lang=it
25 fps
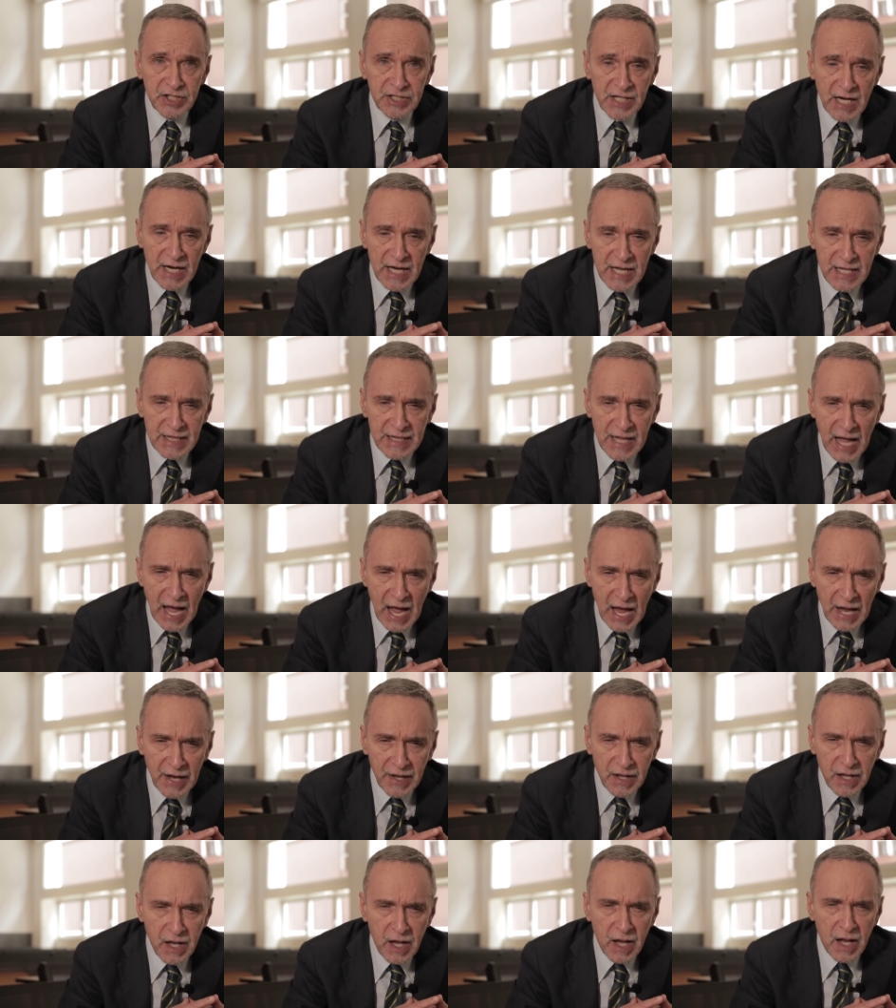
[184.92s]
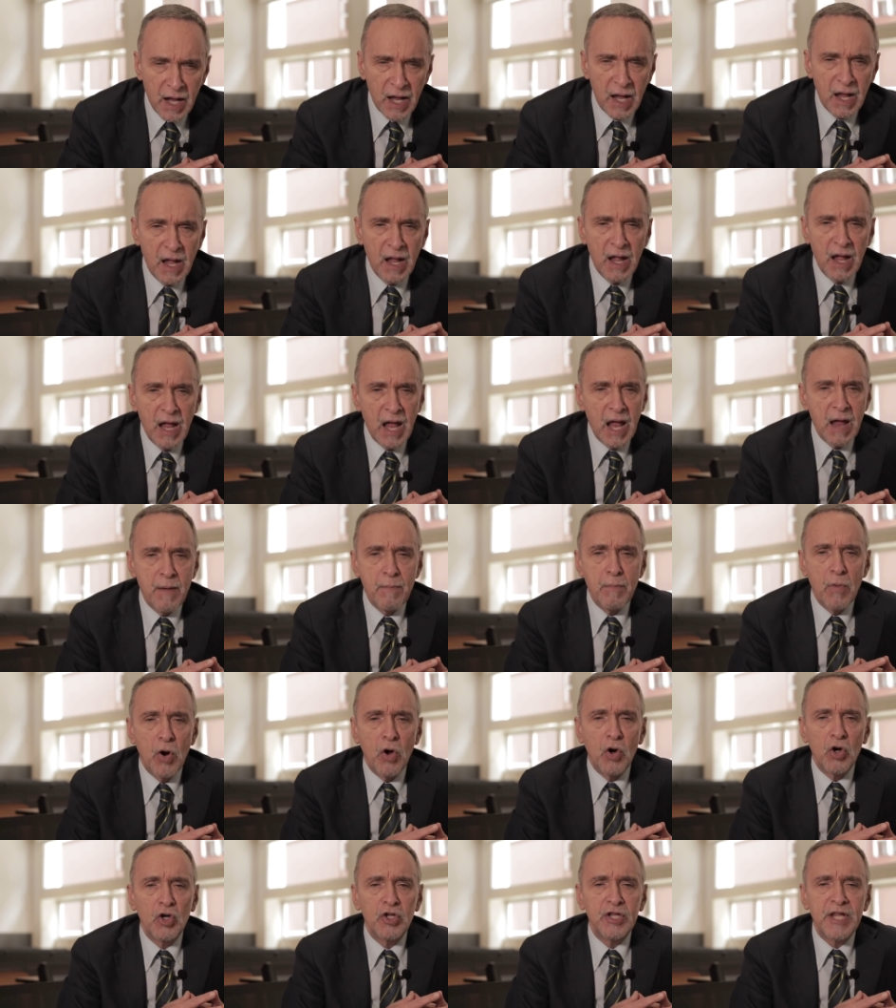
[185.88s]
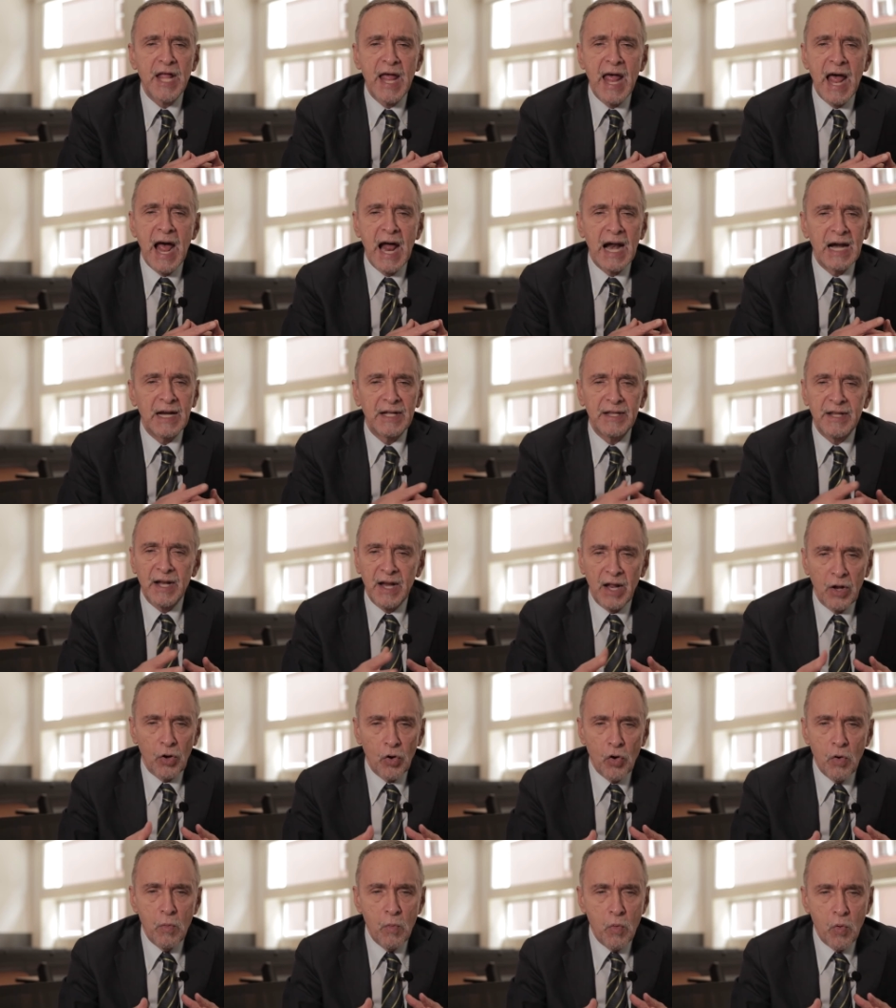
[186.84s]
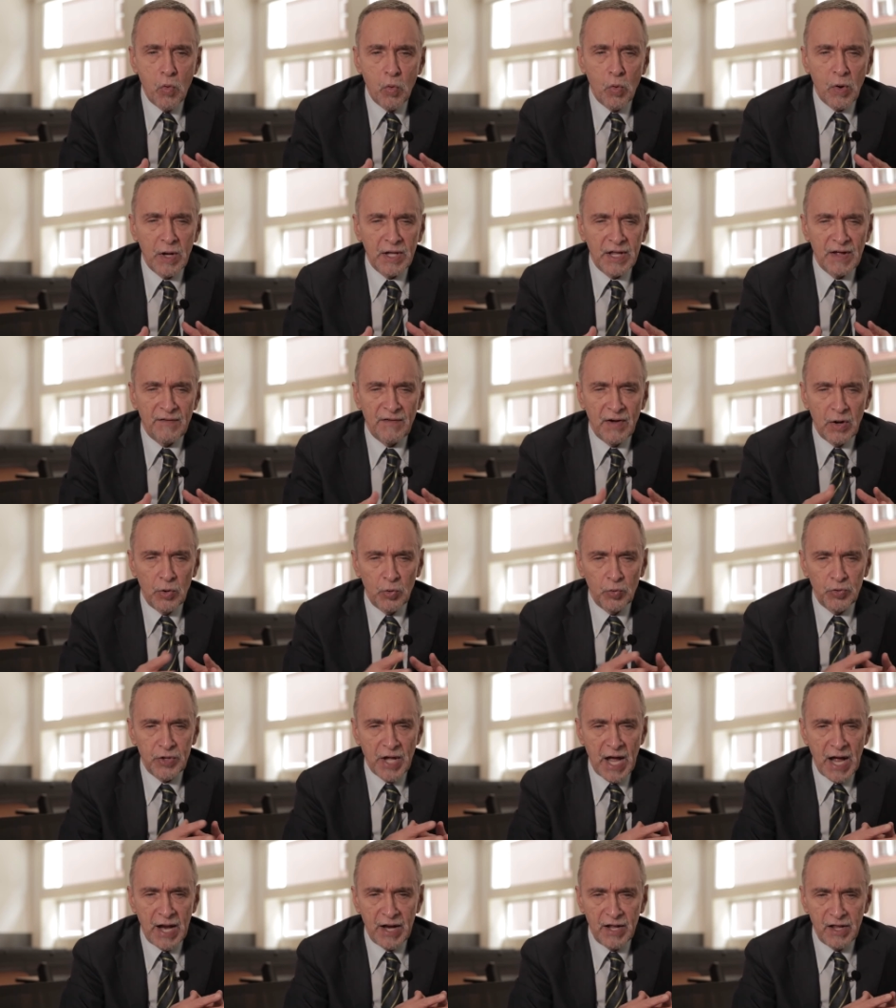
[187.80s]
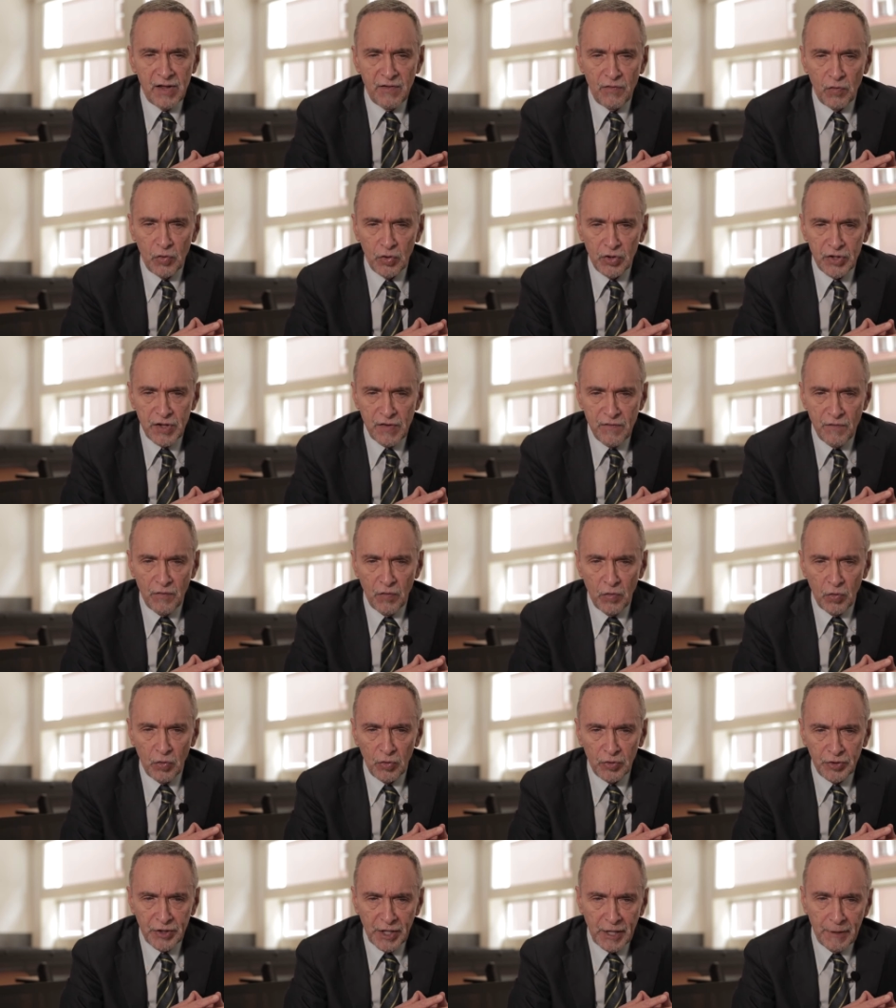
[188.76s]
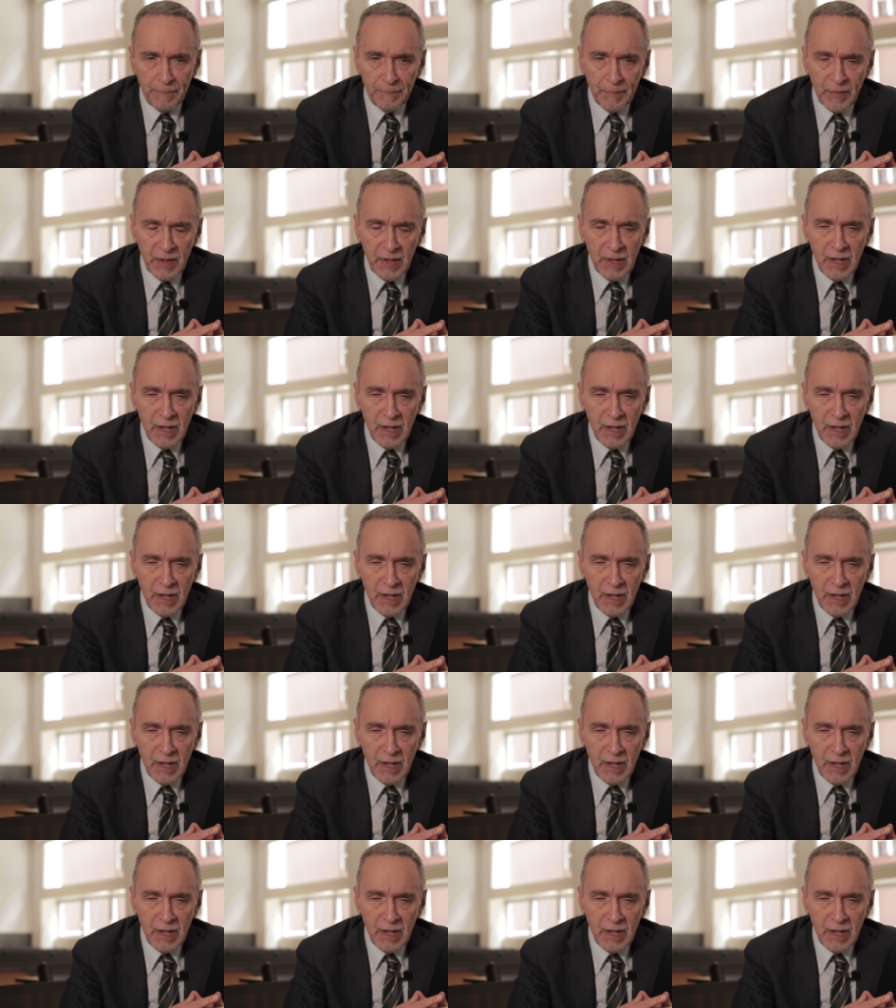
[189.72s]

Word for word: sanitarie e molte altre comunque da valutare di volta in volta.